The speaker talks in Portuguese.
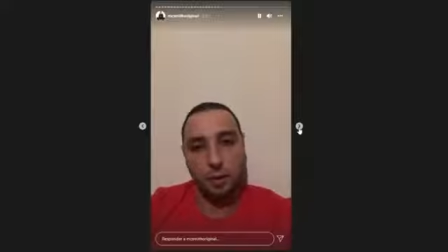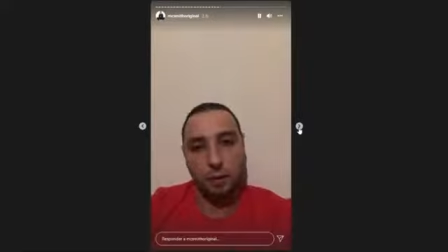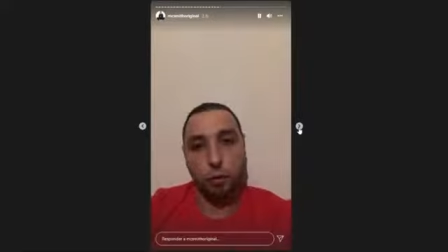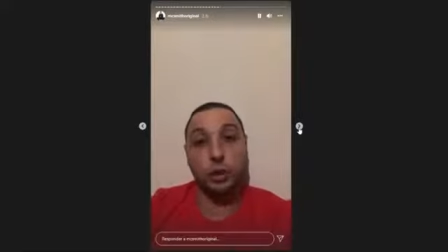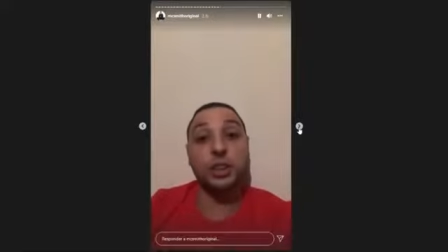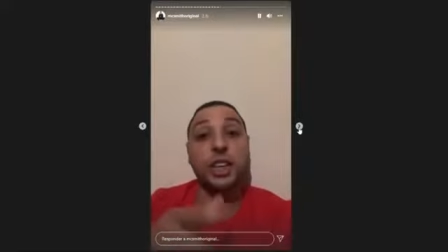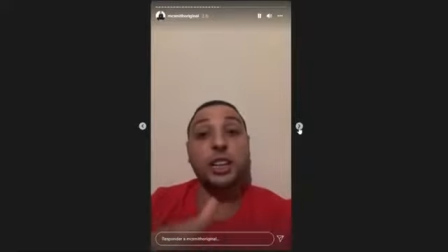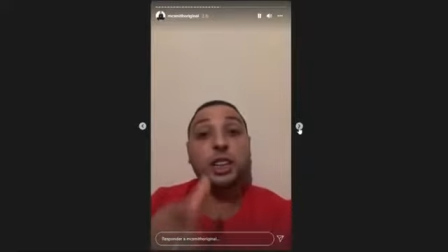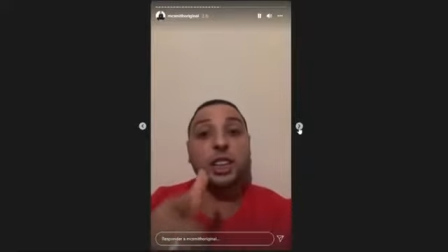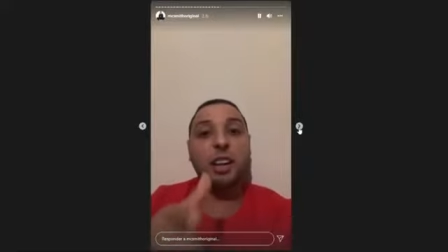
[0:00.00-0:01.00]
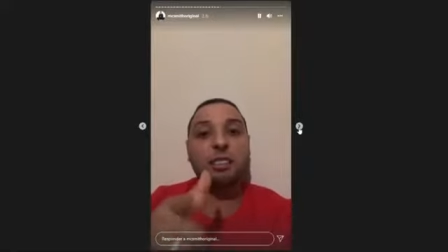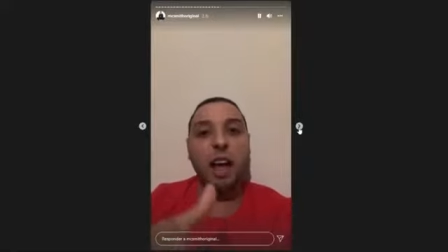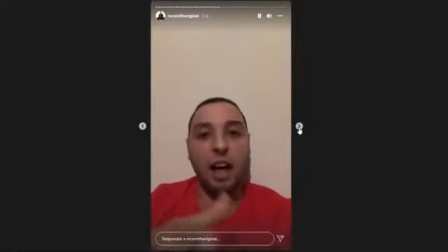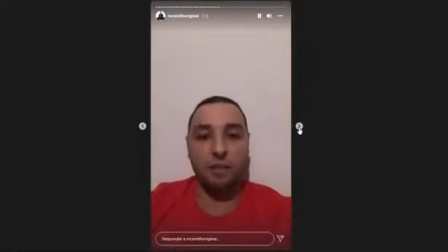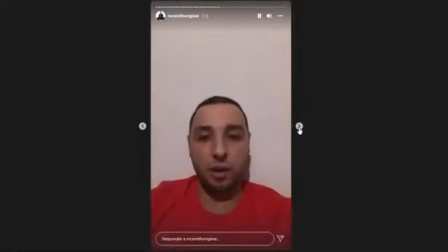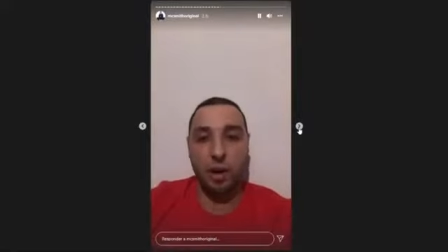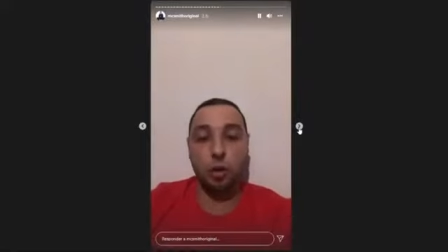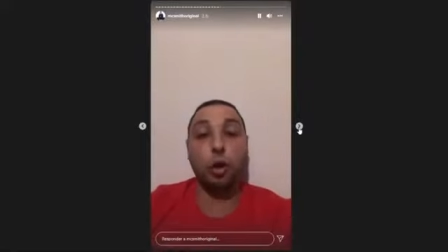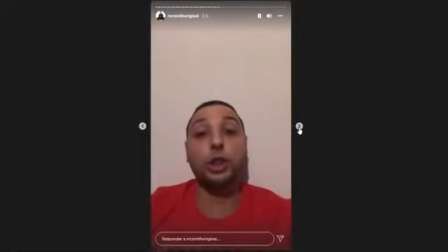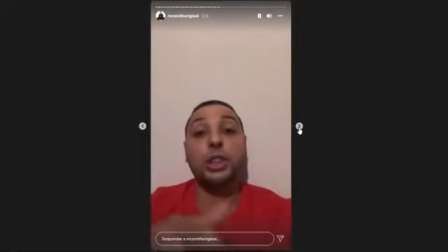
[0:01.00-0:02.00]
Você destratava.
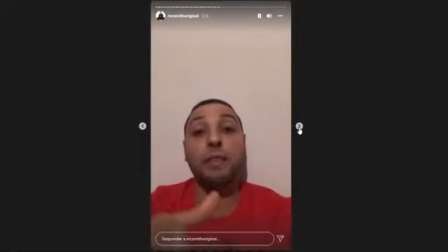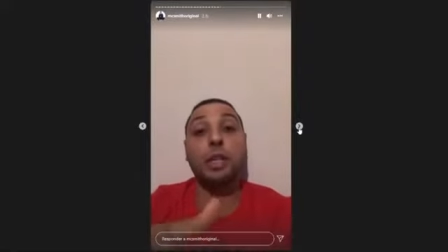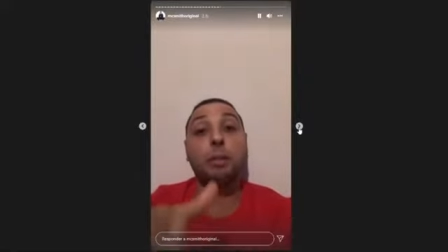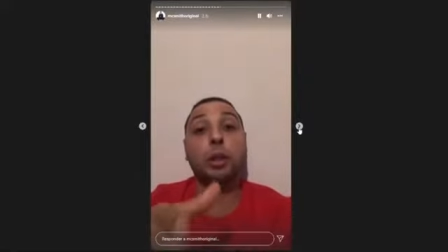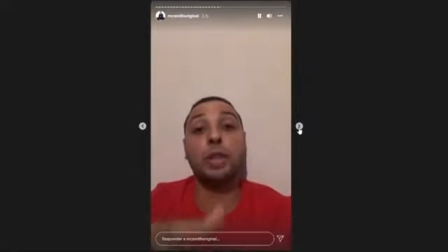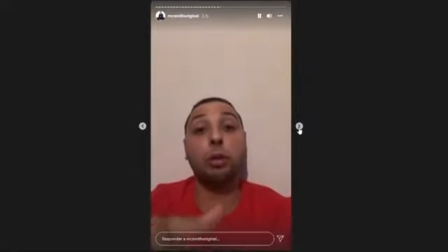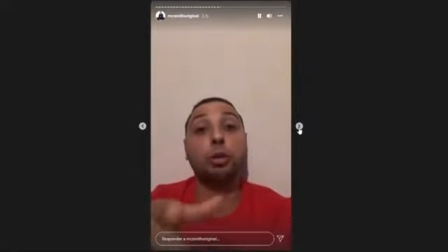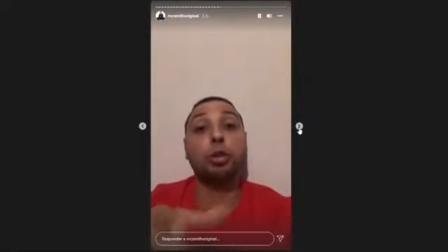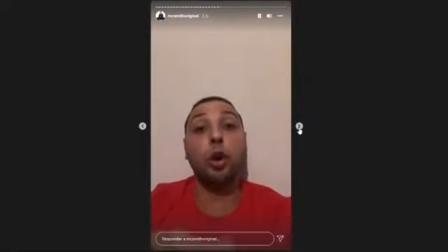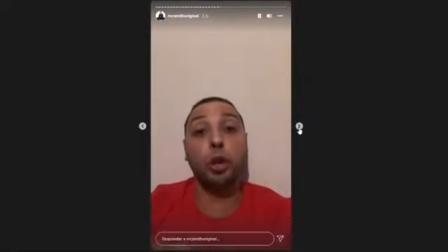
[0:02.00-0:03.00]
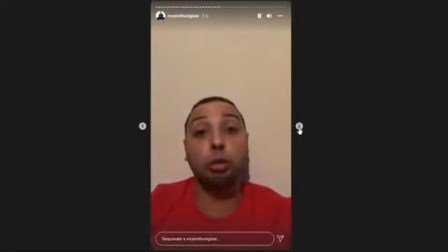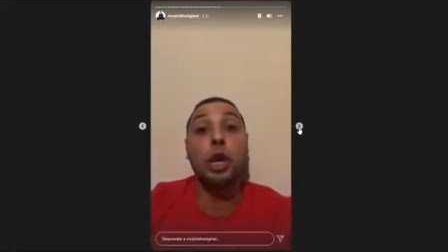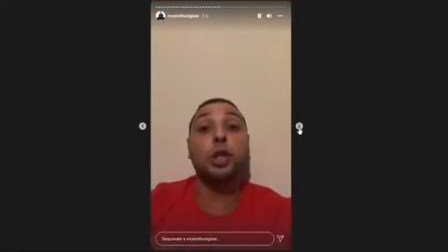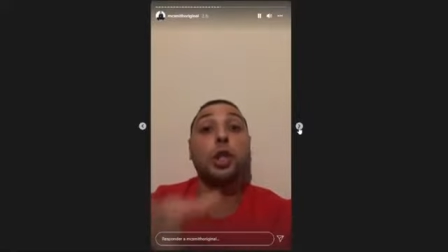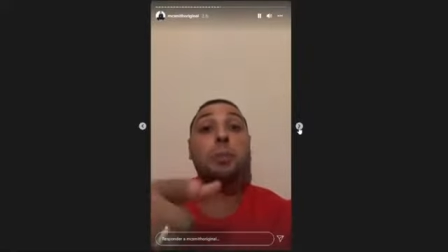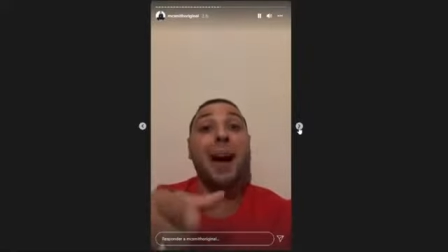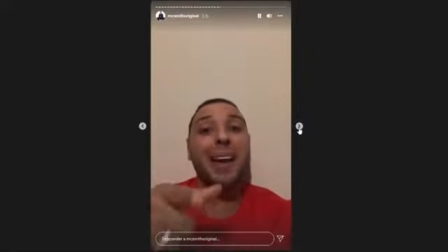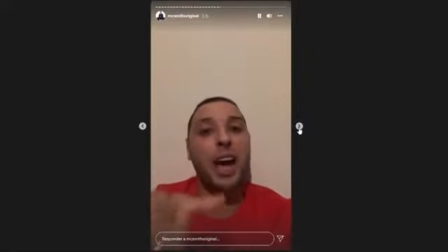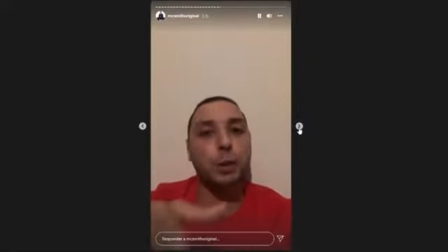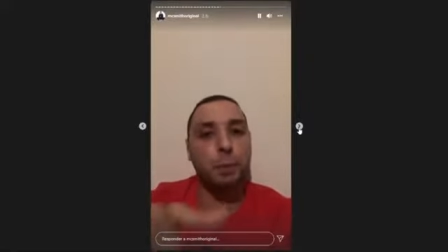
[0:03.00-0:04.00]
Gostava de botar os outros,
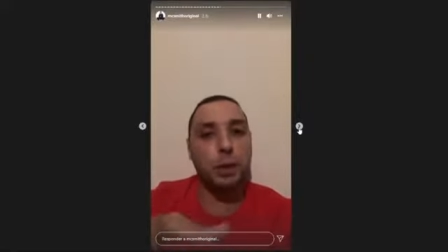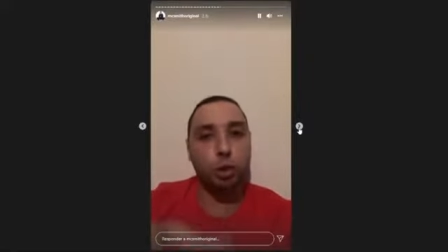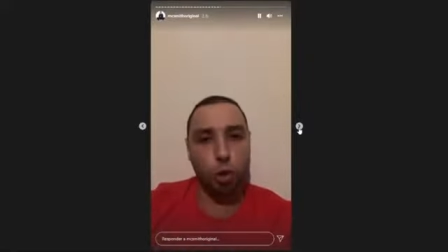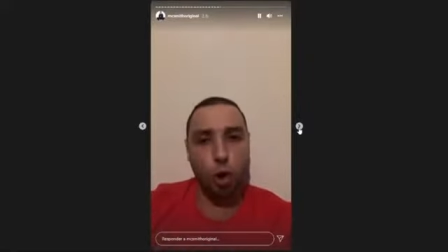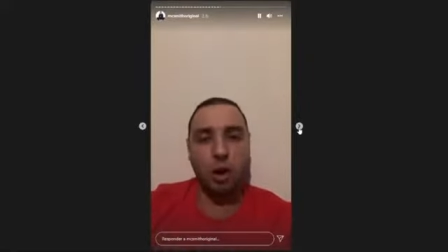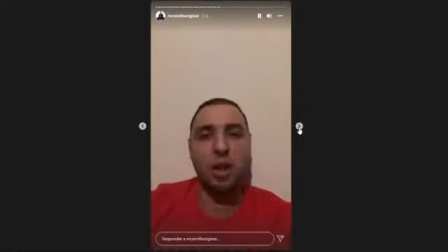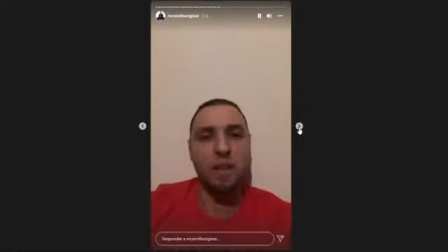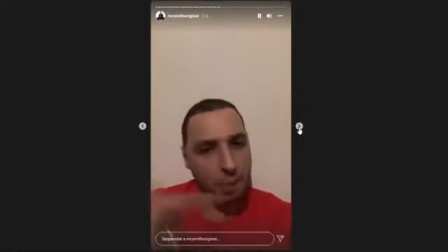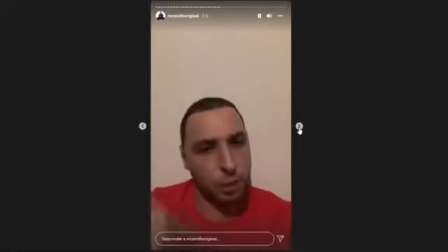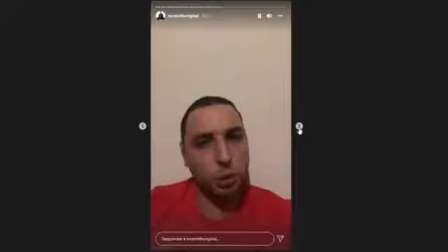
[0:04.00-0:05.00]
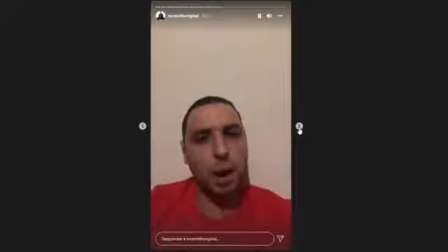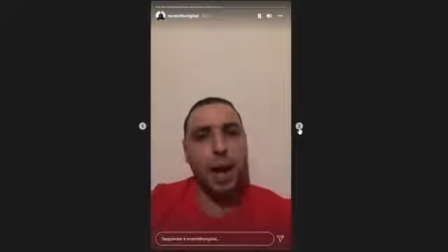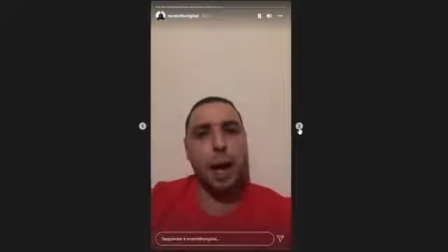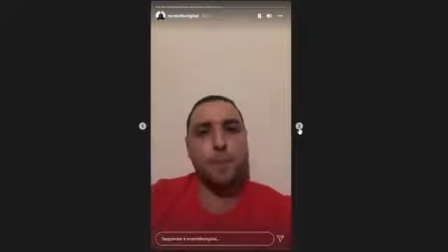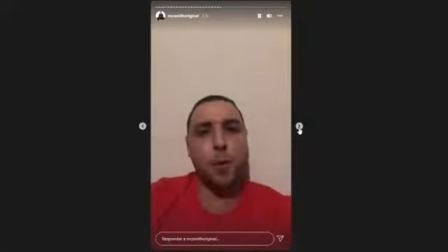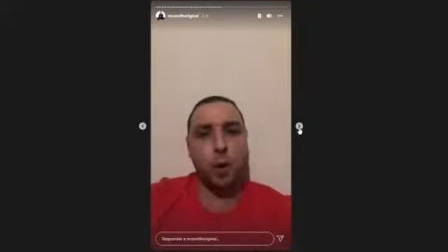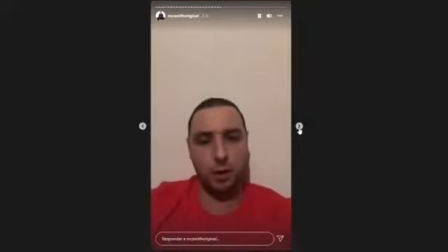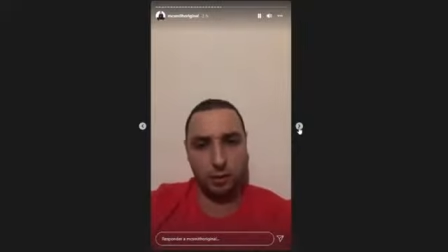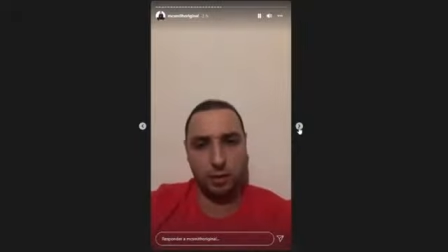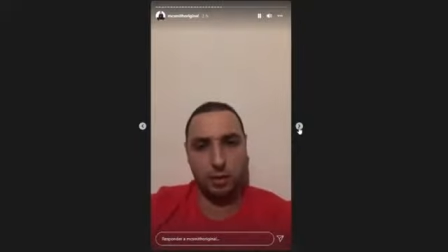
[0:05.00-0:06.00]
desmaiar as pessoas. Vem me desmaiar, porra.
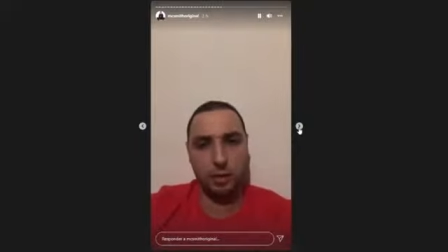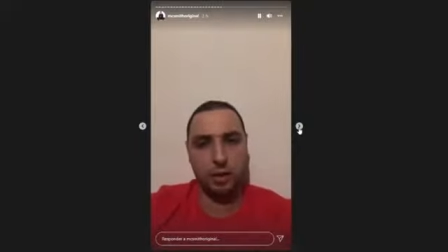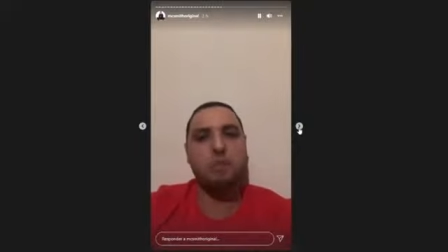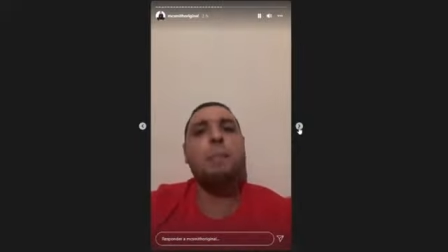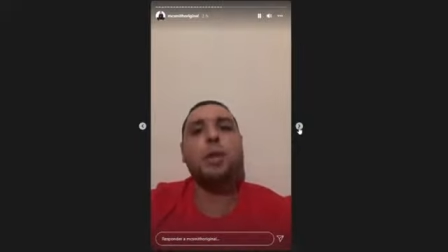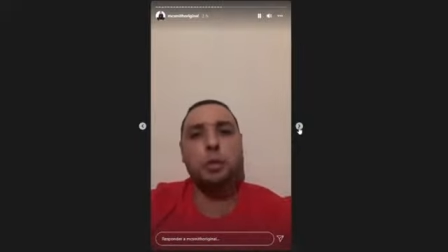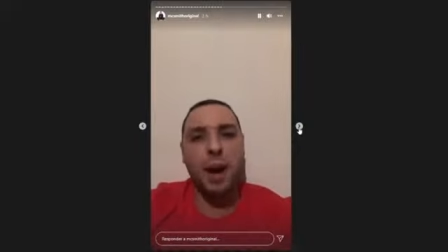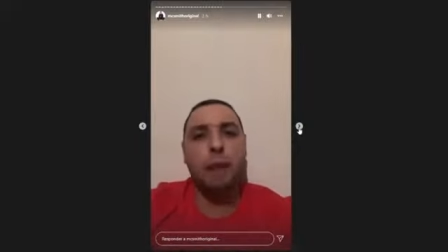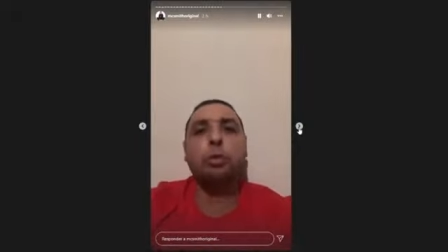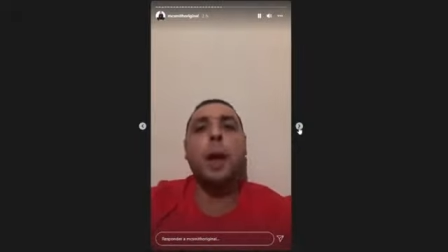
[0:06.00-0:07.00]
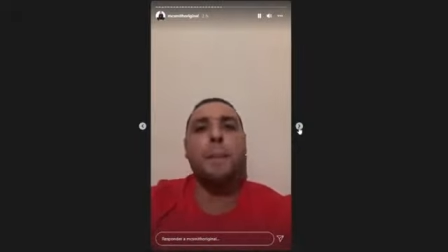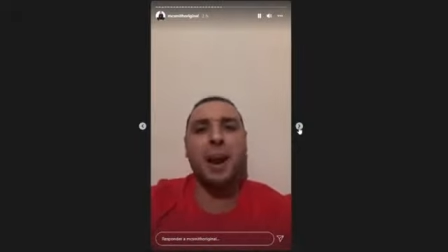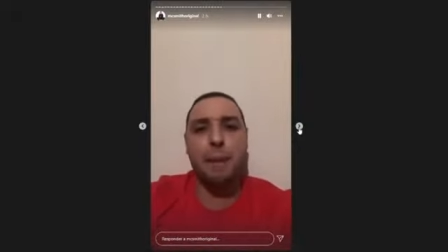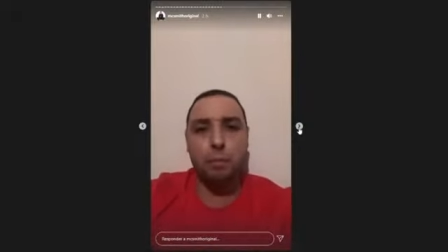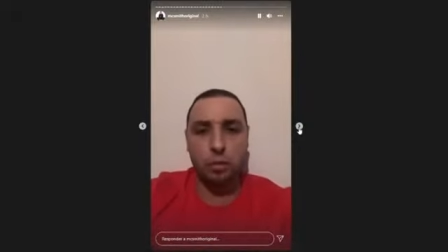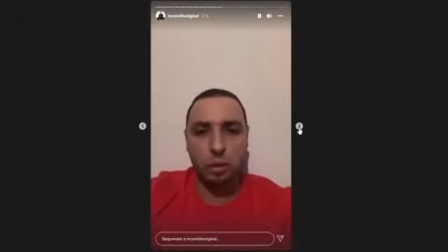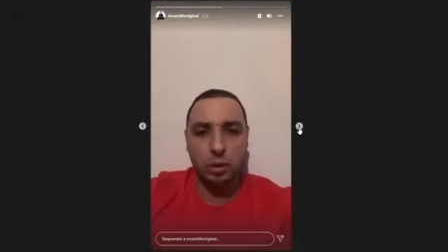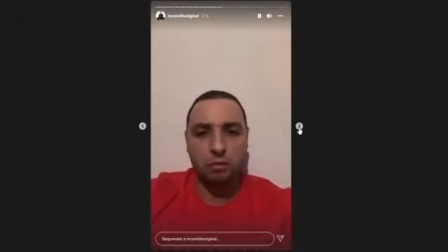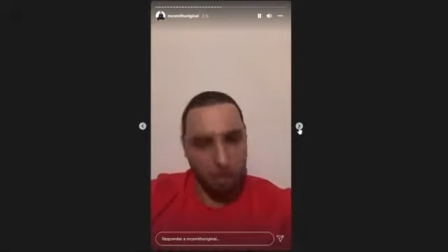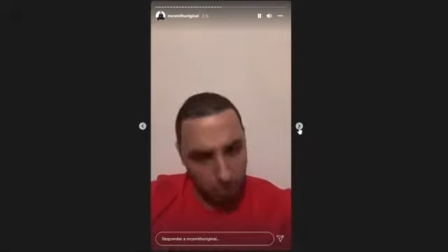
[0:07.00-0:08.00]
Vem me desmaiar, tu não é brabo?
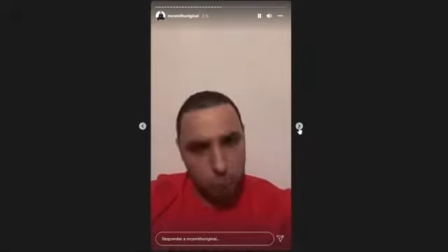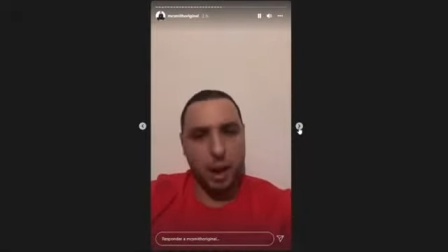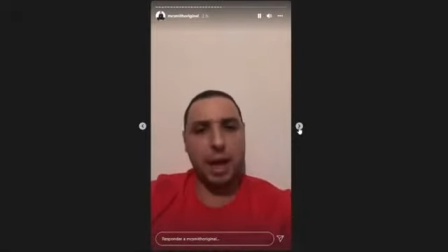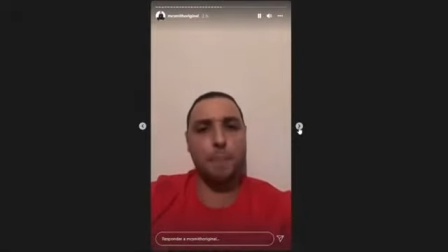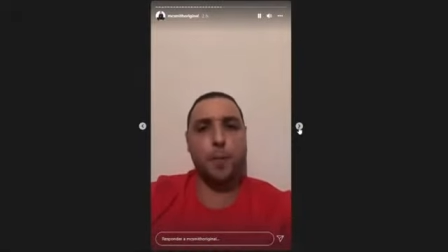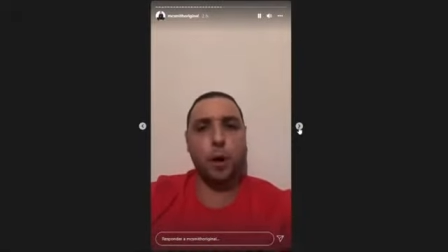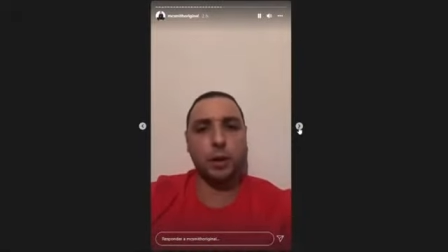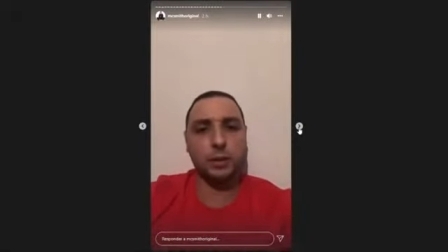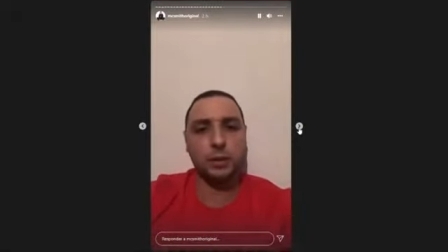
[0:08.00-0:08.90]
Vem me desmaiar, porra.